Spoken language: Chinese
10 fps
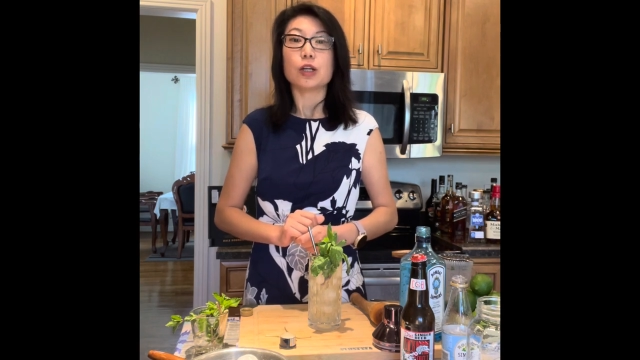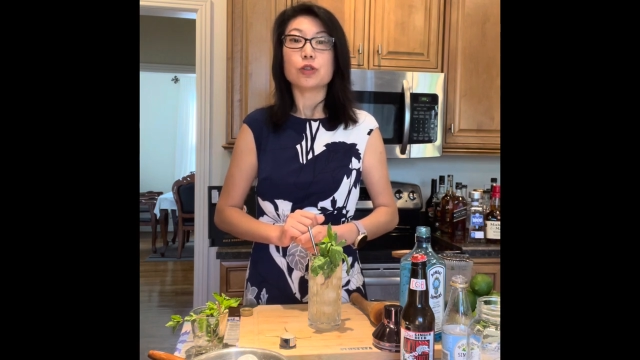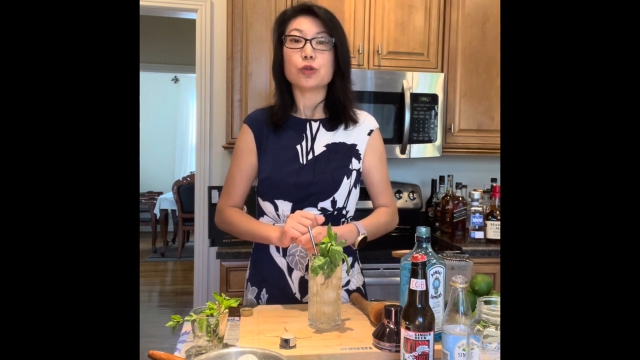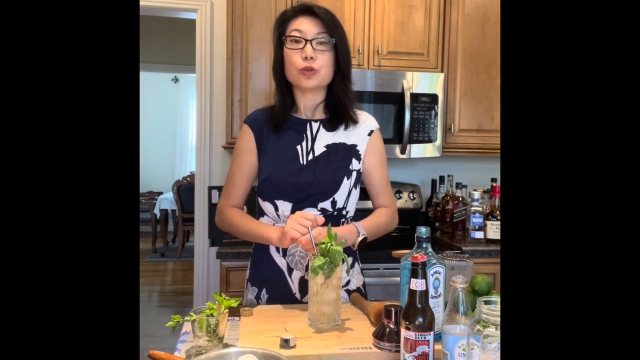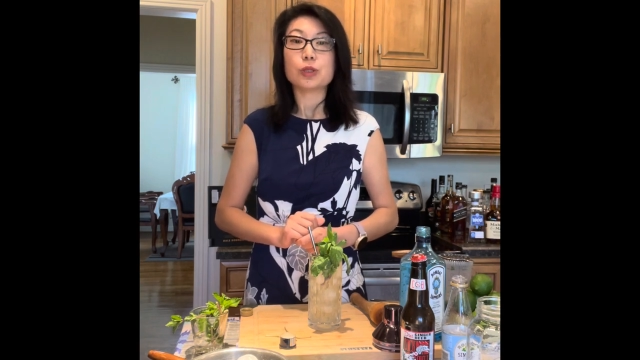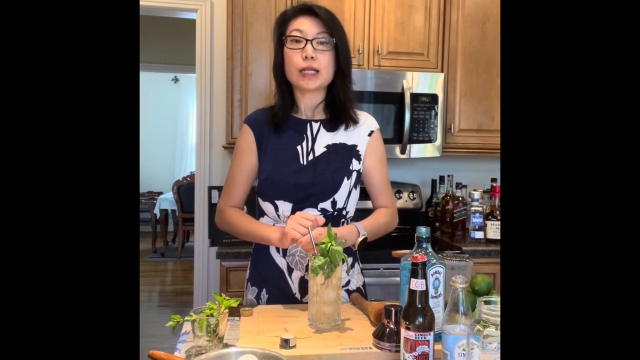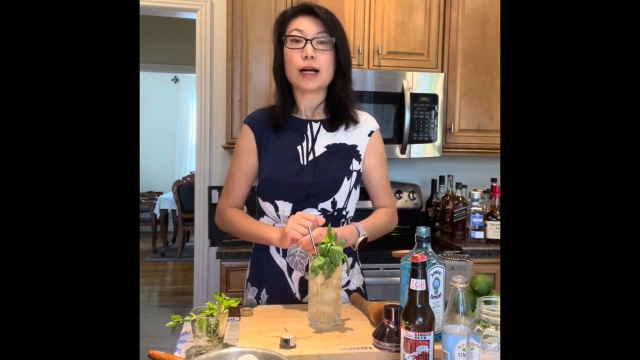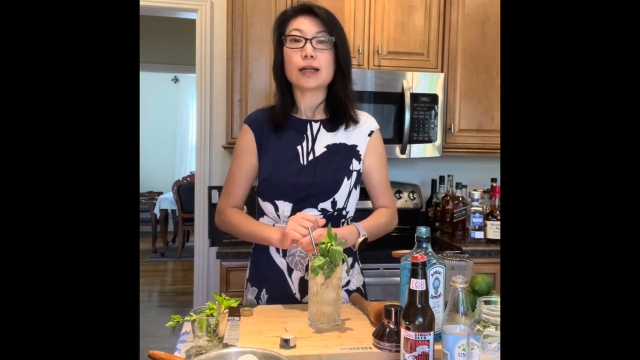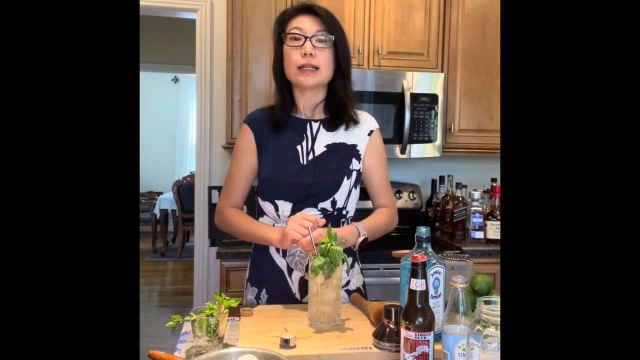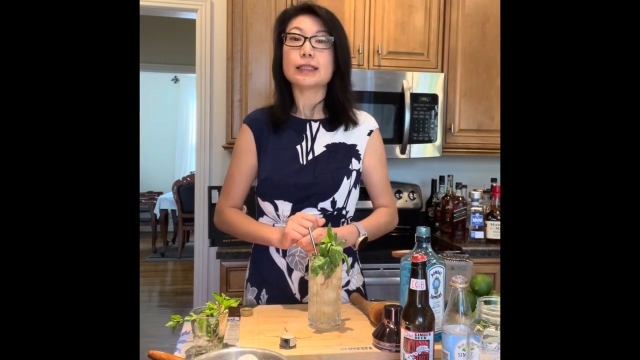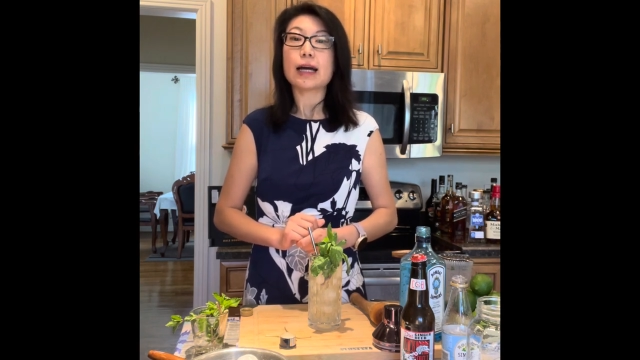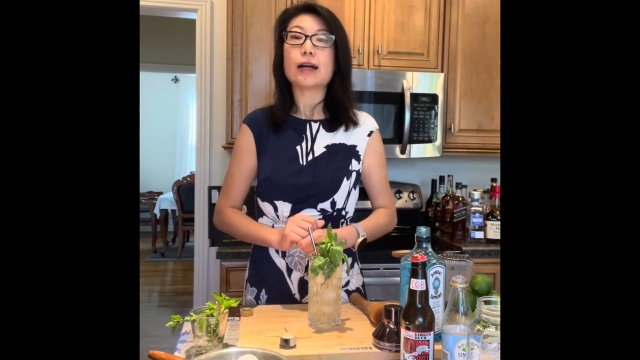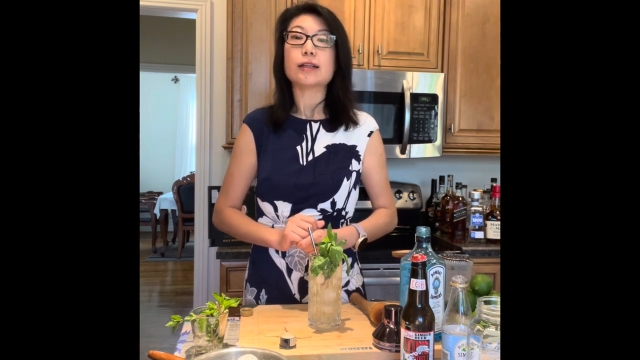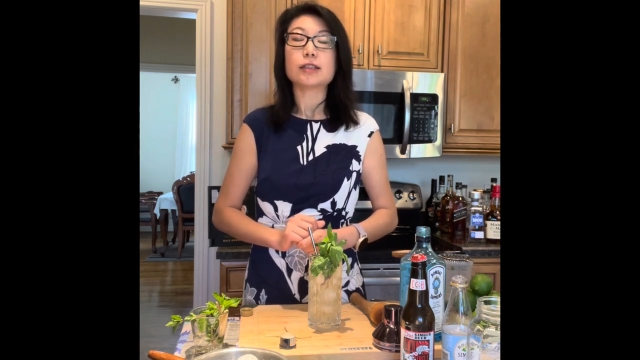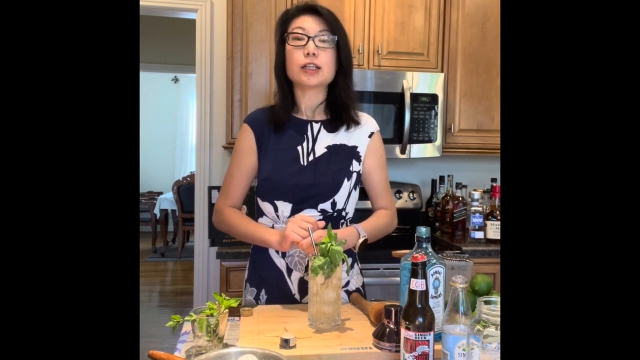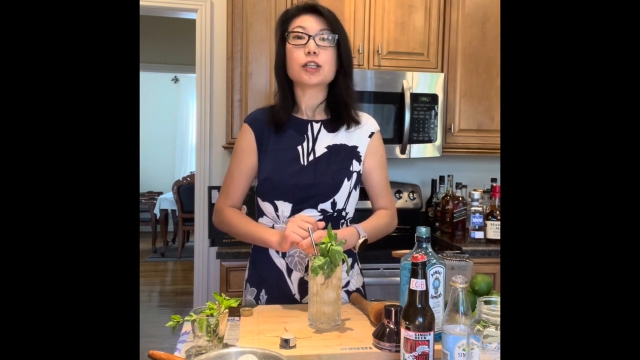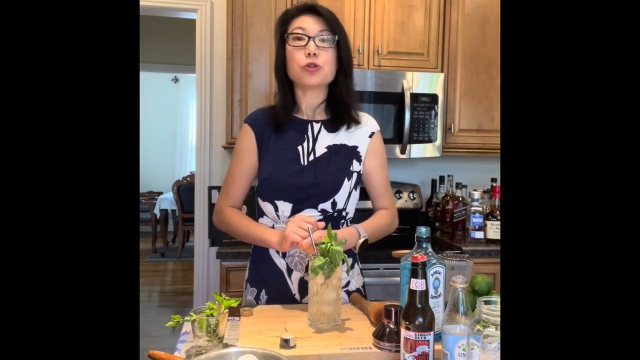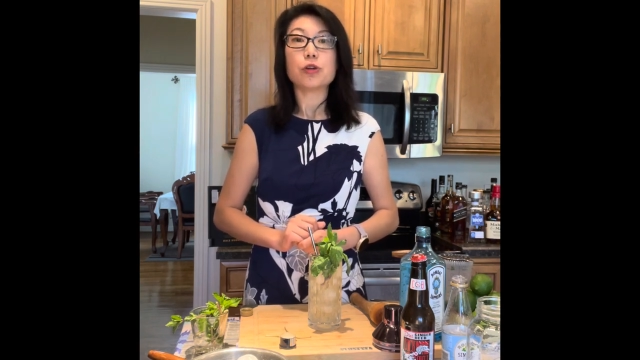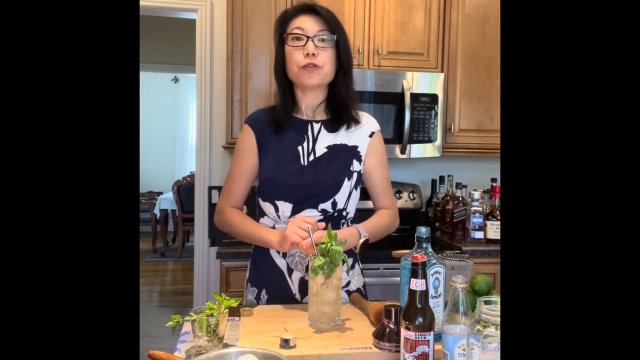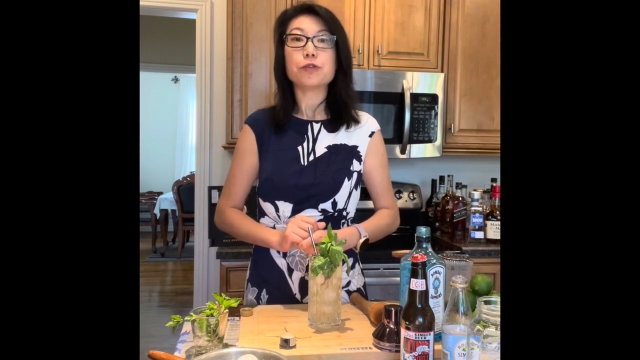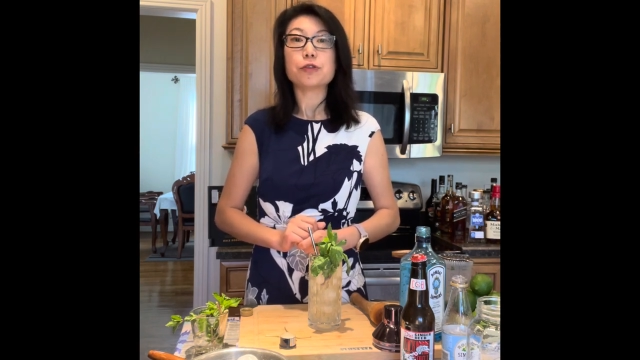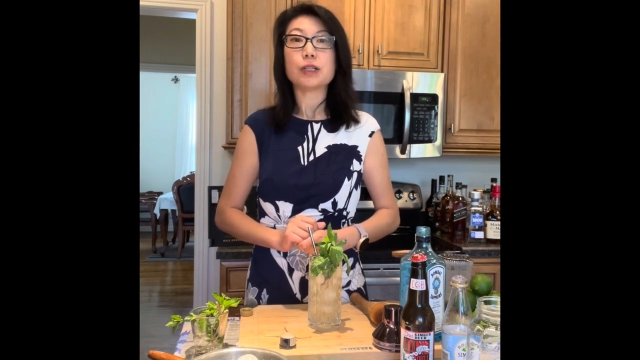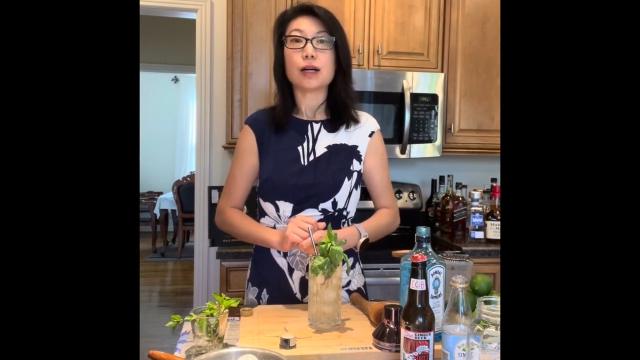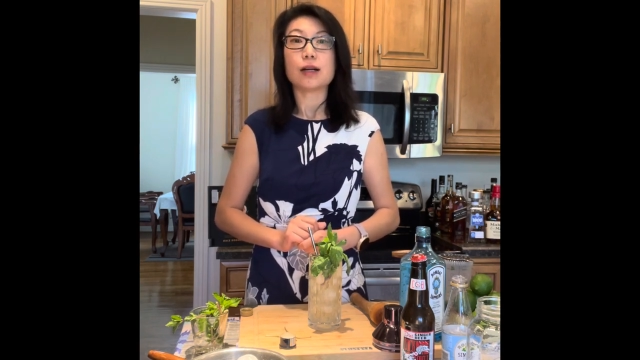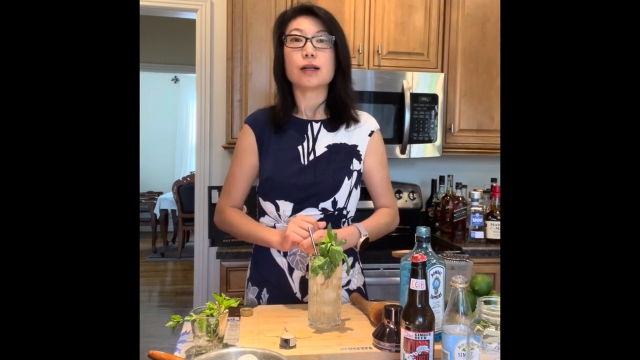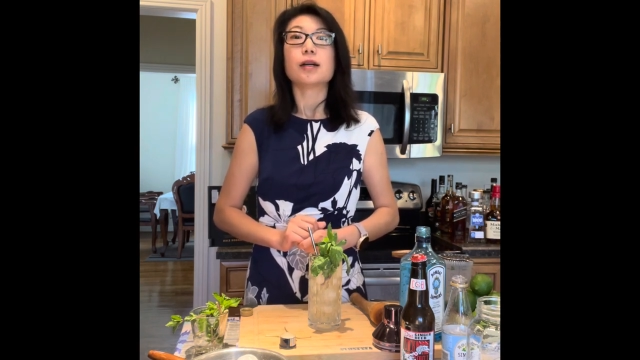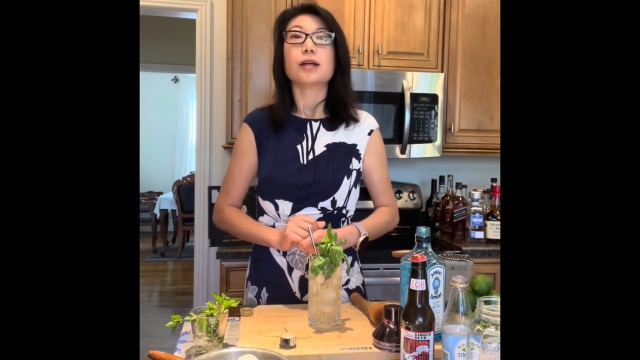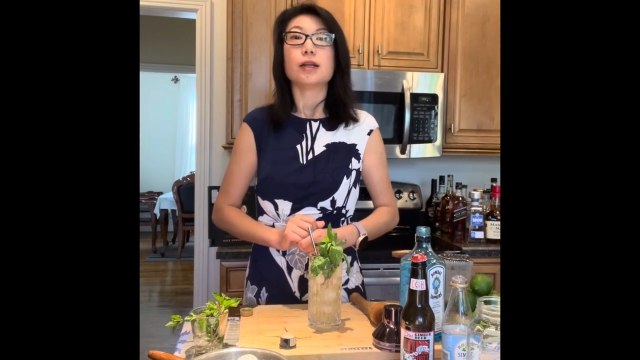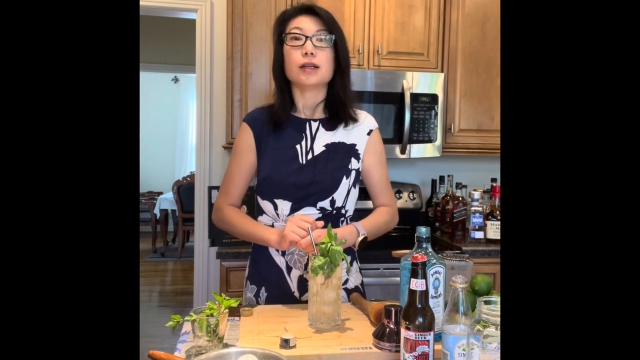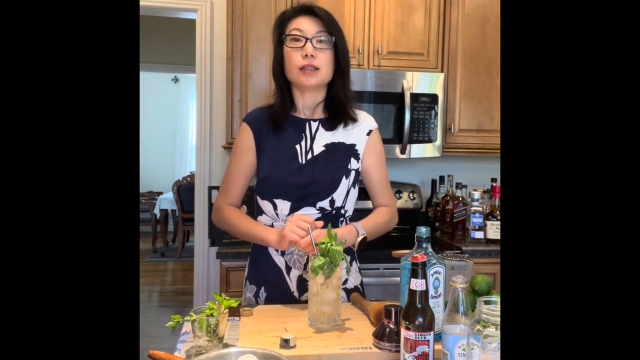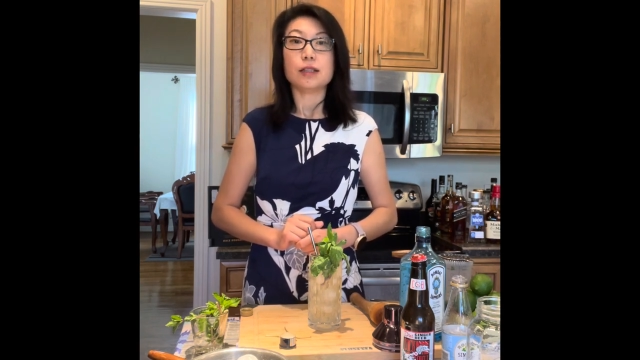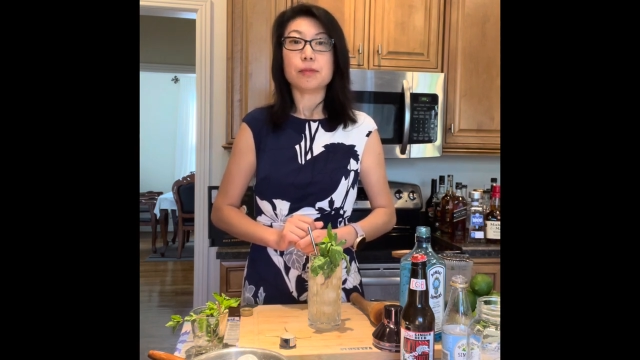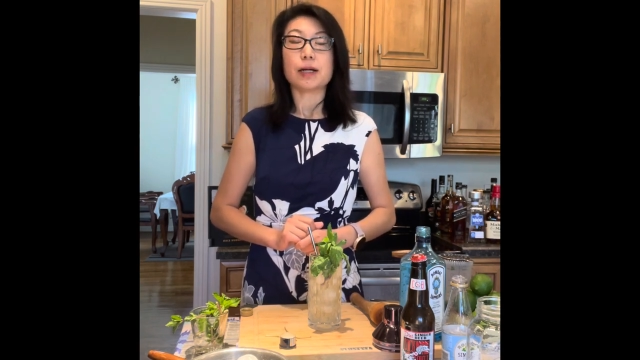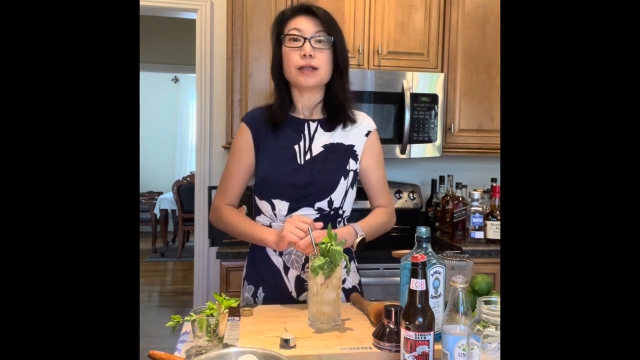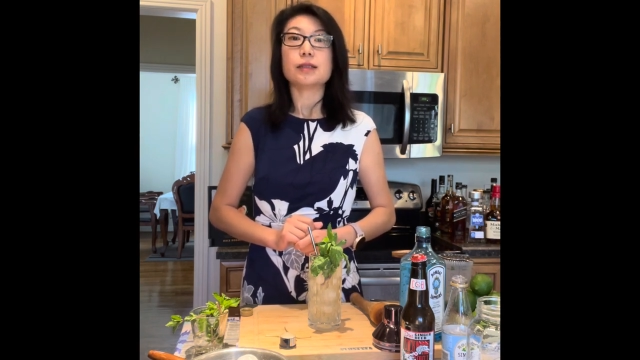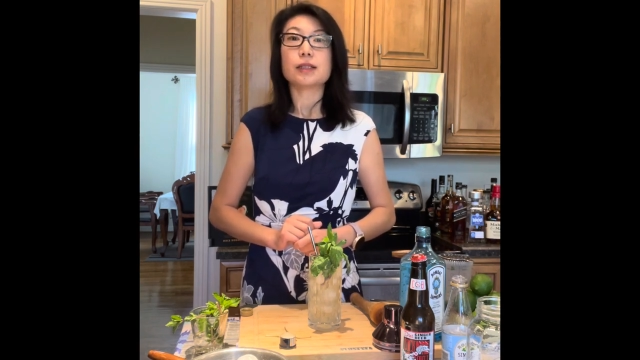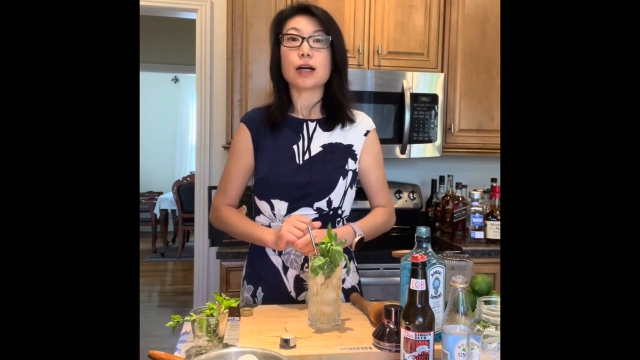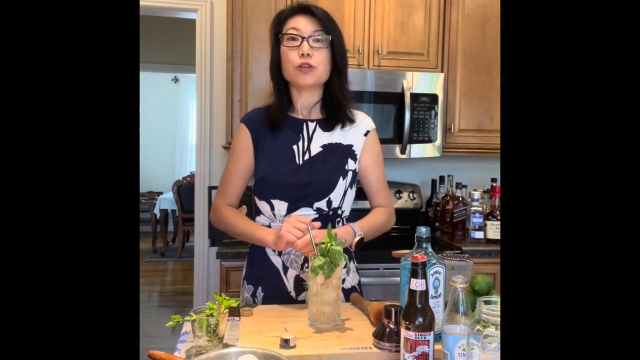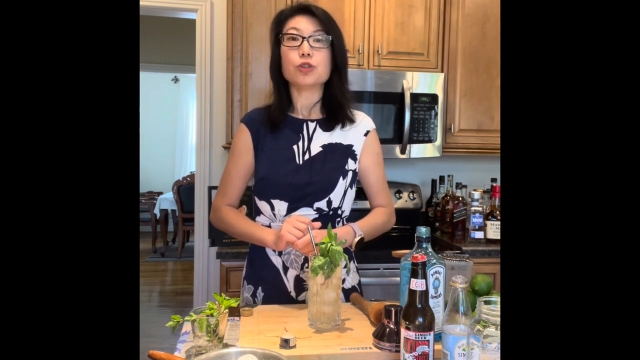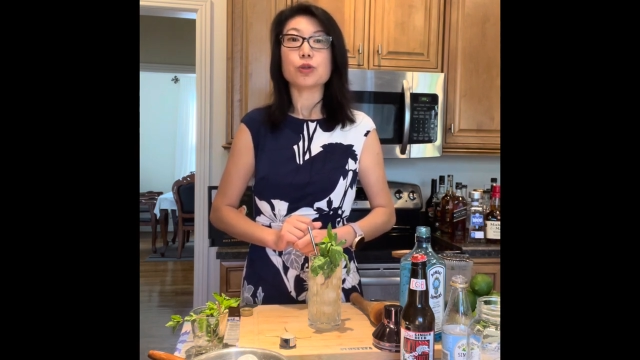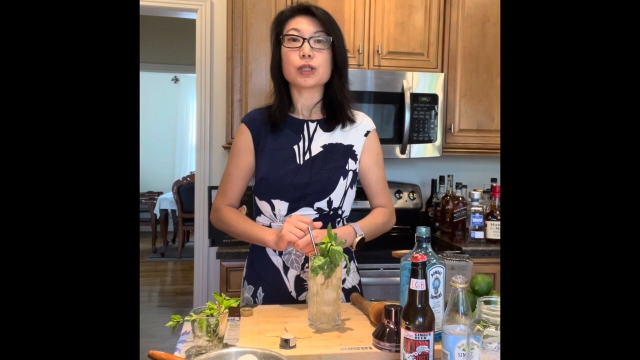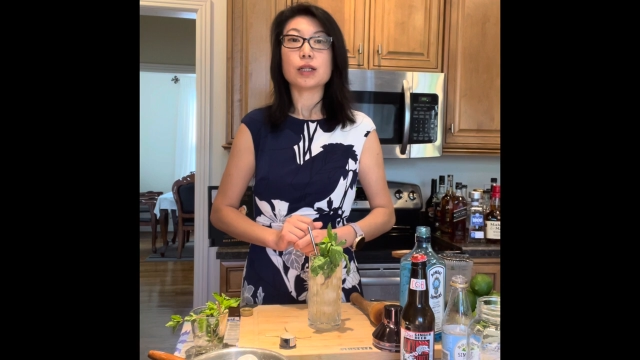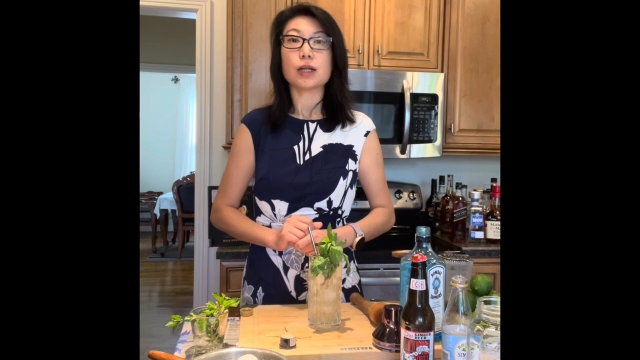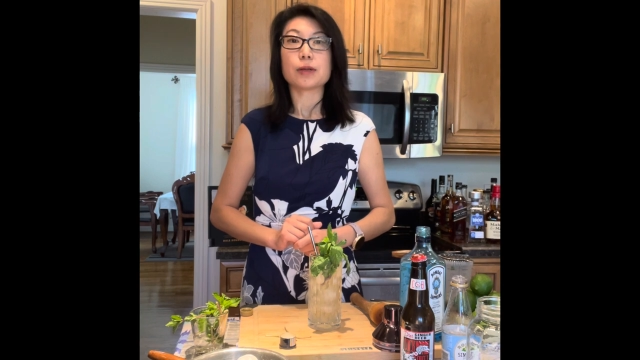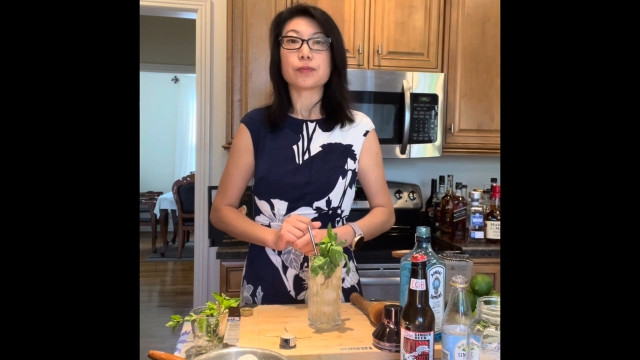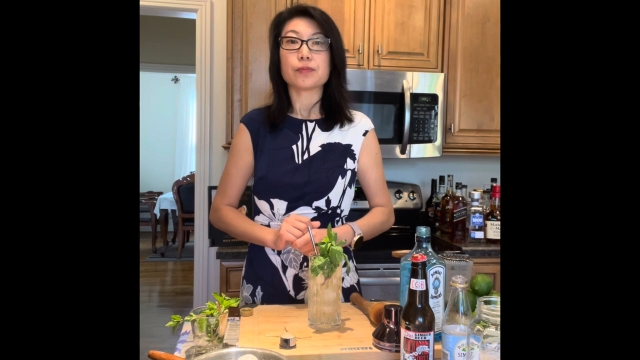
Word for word: 去上戴尔·德格洛夫的一门调酒课。